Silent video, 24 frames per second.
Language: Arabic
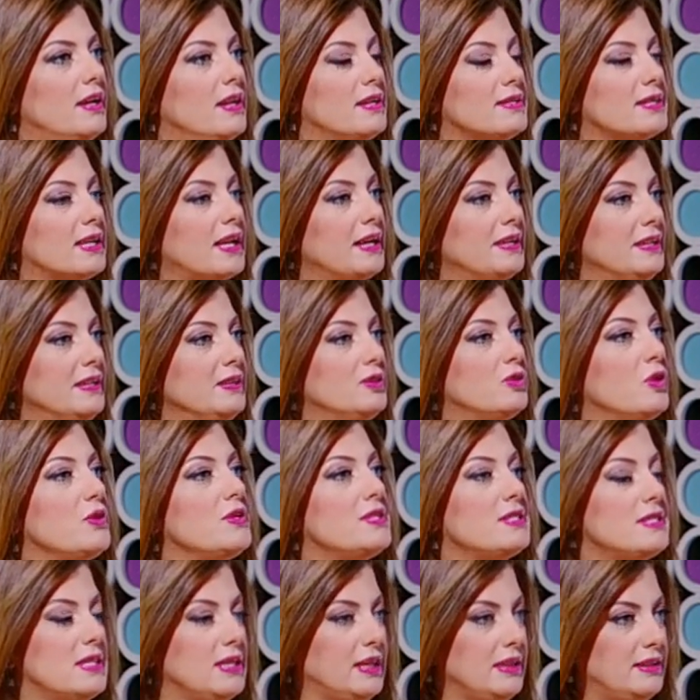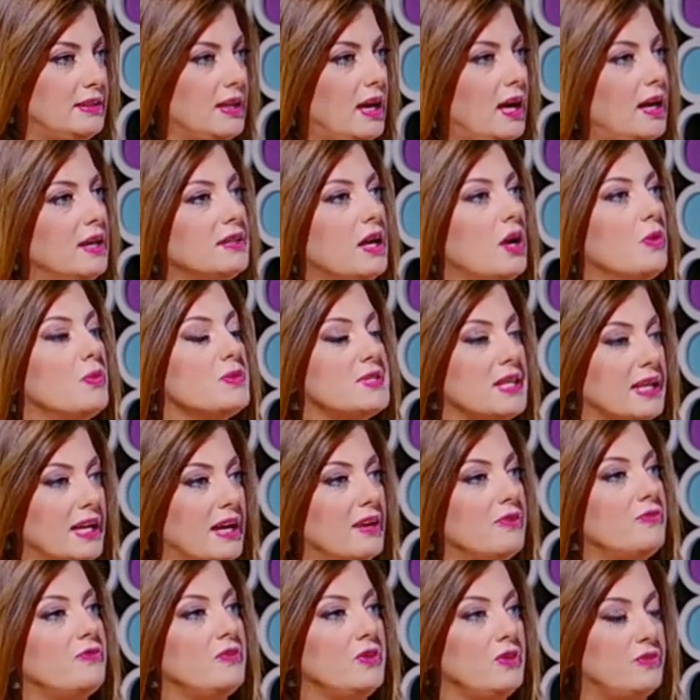اذا كان عنده استعداد او اذا
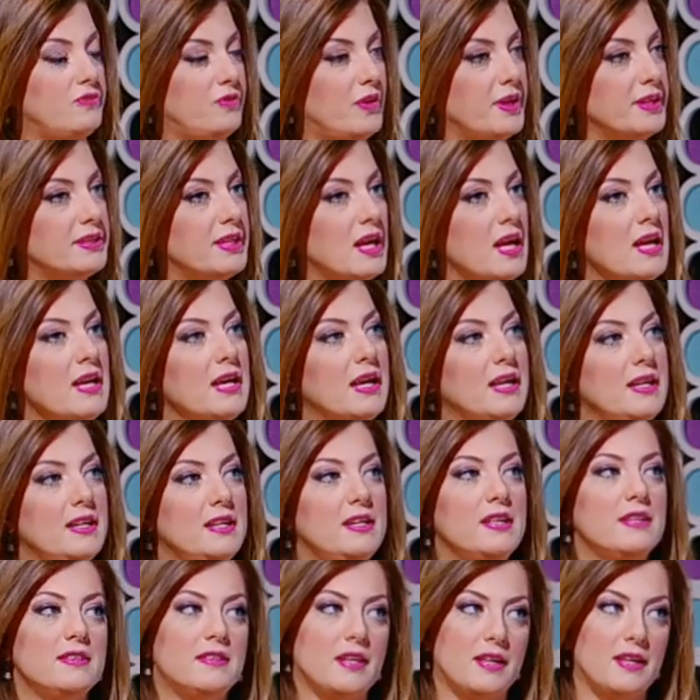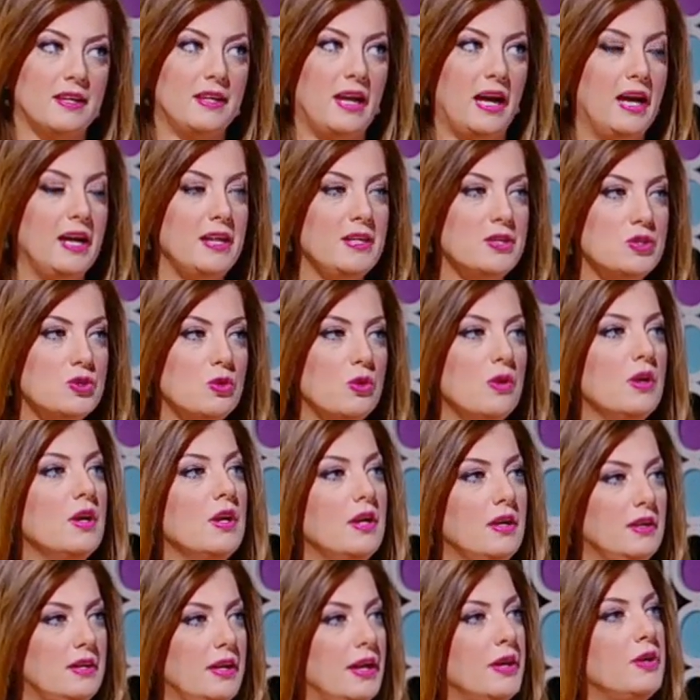كان في فرط اللي نقدر نعالجه
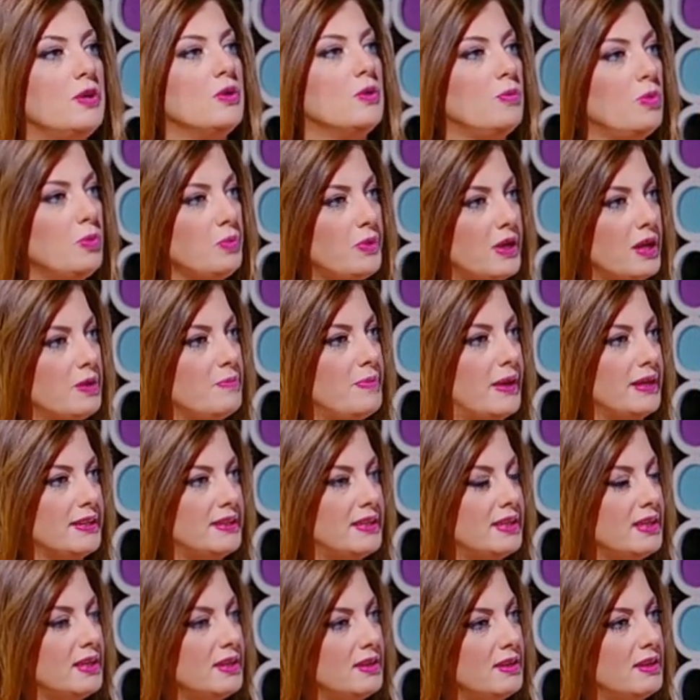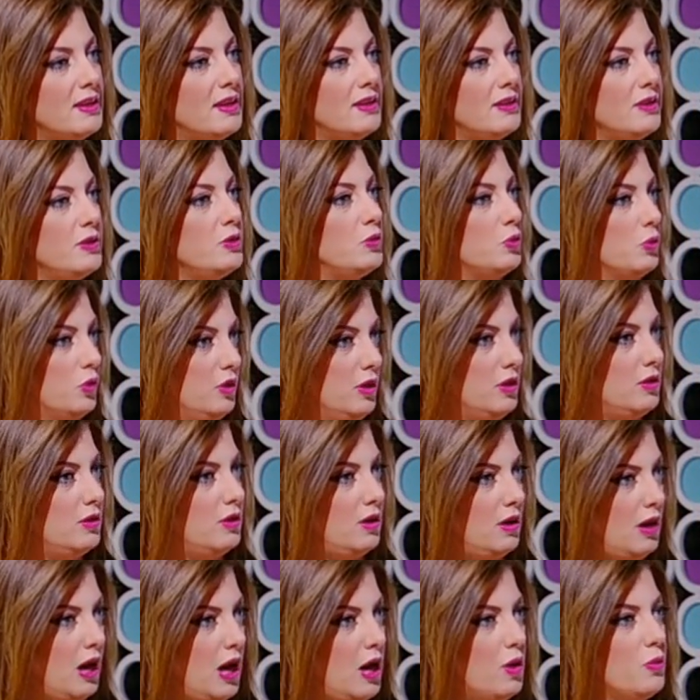لانه ممكن بعدين يروح
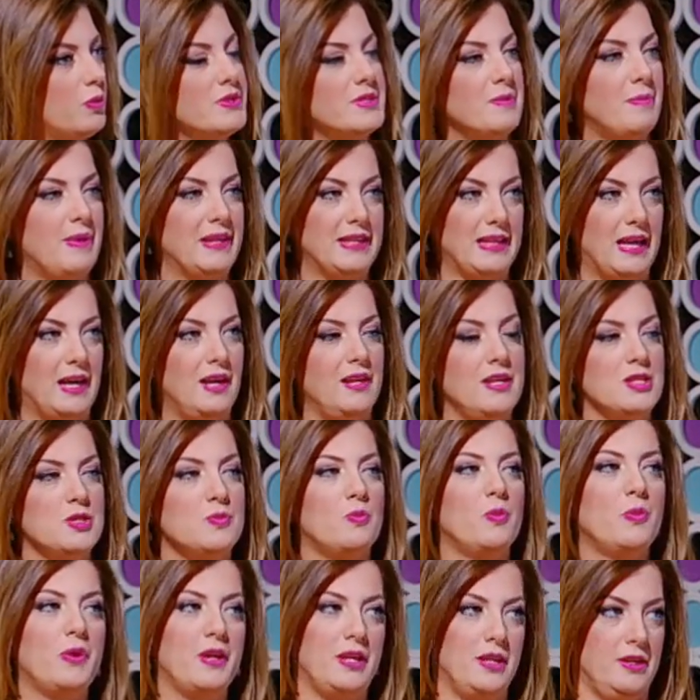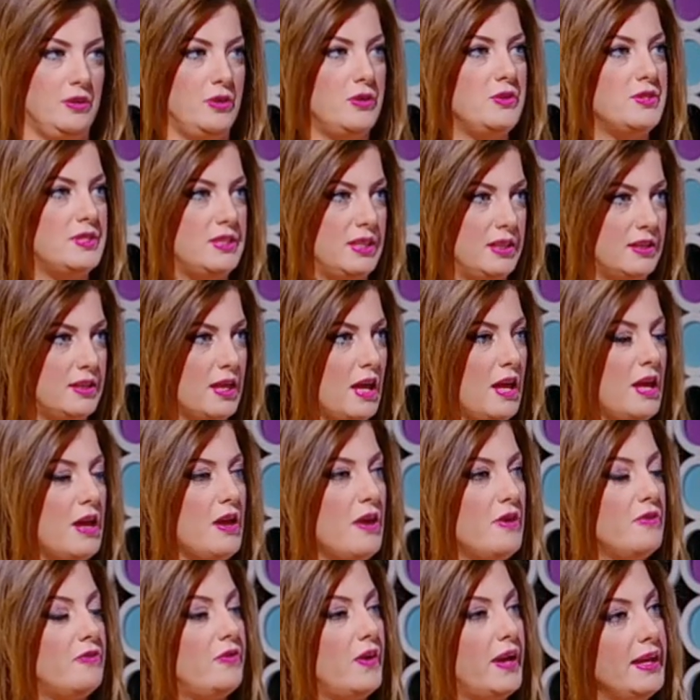او اذا ما تعالج ممكن انه يزيد
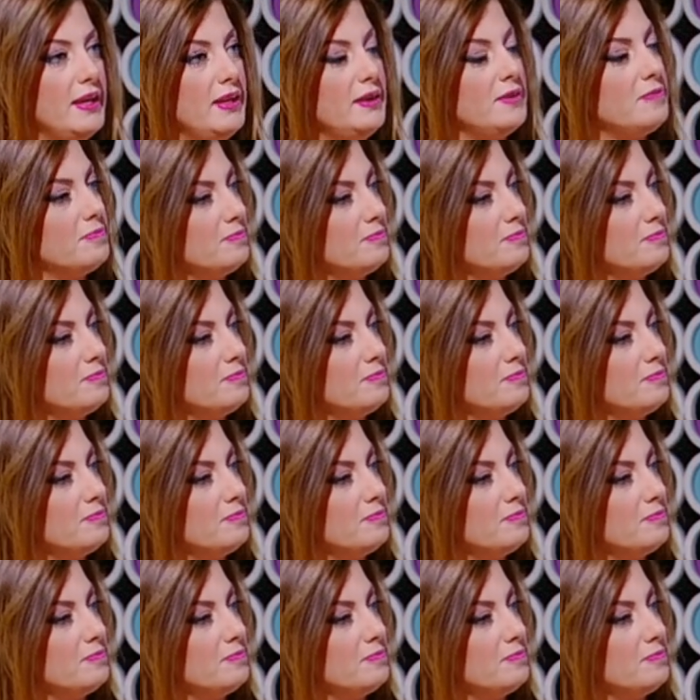نعم يعني فهي... ممكن